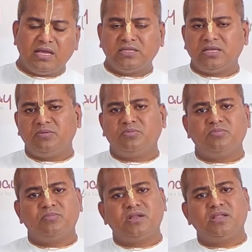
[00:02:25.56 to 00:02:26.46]
అయితే
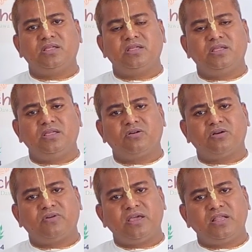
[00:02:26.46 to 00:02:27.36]
ఇప్పుడు మరి ఈ
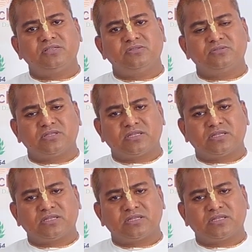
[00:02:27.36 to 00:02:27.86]
యొక్క వైరస్ను